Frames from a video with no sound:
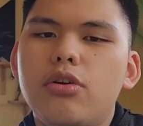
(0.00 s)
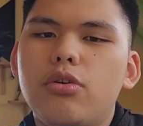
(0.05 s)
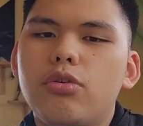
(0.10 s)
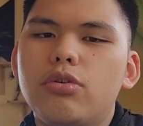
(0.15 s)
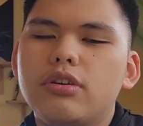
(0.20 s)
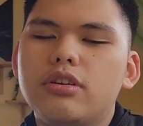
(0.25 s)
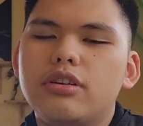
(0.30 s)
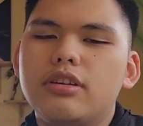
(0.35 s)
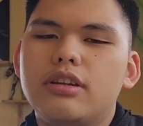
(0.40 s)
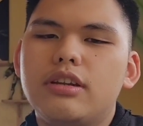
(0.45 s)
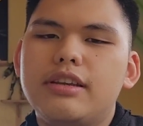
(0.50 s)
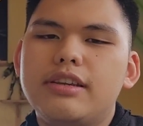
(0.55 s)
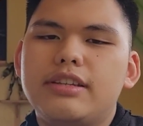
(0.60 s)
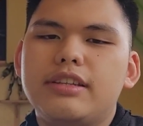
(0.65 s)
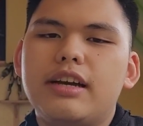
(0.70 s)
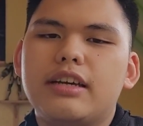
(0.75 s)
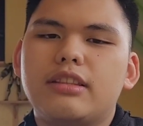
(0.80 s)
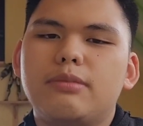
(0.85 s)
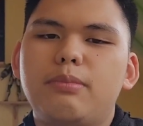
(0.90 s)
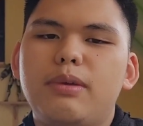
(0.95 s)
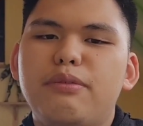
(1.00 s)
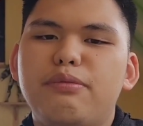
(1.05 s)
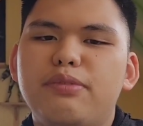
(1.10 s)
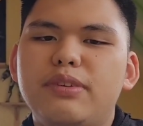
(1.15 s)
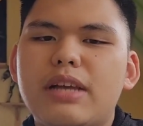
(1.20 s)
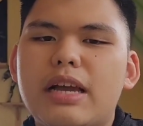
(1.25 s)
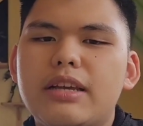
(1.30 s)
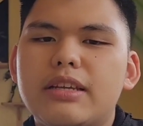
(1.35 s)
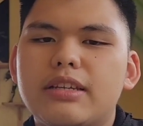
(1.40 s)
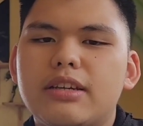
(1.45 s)
Und ich dachte mir,
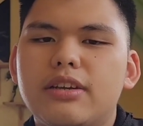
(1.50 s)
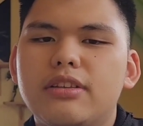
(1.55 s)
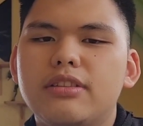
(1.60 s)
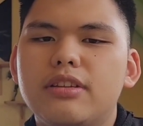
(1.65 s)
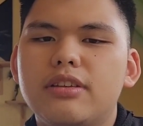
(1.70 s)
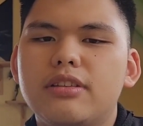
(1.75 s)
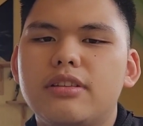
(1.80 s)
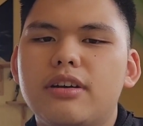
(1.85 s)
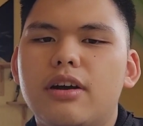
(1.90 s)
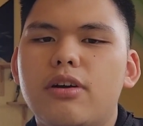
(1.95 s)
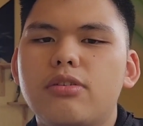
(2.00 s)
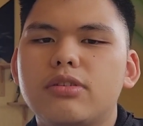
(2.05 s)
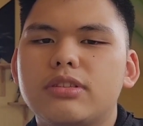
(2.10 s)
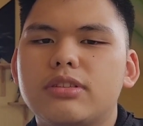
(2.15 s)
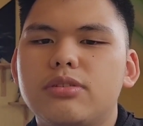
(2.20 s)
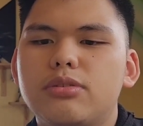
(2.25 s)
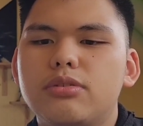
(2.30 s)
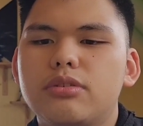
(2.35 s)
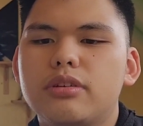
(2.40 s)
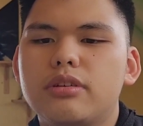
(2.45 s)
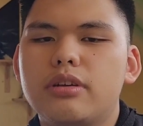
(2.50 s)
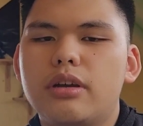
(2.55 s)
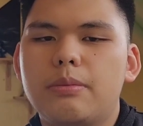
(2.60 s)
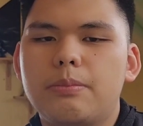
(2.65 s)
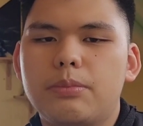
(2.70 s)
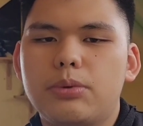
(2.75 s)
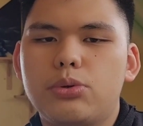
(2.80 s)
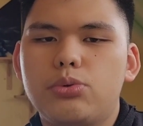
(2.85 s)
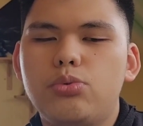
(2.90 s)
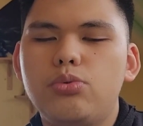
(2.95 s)
vielleicht könnte daraus eine
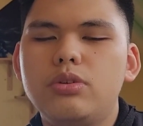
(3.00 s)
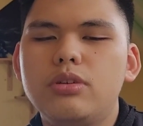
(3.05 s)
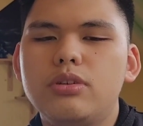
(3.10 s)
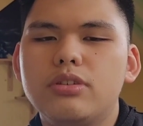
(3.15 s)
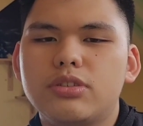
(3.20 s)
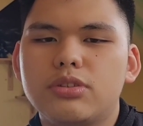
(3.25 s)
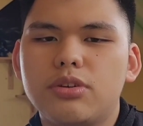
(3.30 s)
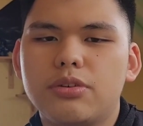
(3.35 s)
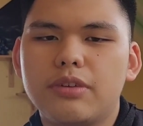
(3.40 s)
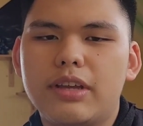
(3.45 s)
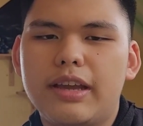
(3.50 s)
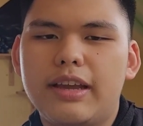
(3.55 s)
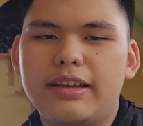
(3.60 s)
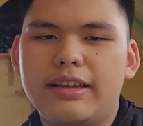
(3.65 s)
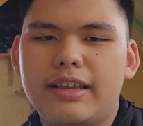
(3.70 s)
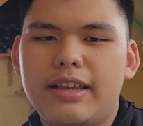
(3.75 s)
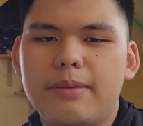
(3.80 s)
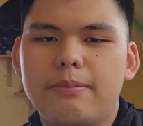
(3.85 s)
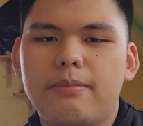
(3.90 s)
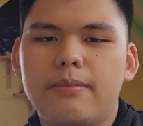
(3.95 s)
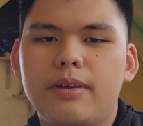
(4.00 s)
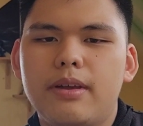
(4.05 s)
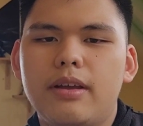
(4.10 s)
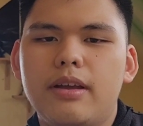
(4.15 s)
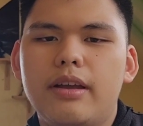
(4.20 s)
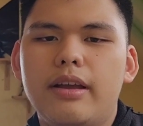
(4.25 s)
ähm, coole Story ergeben.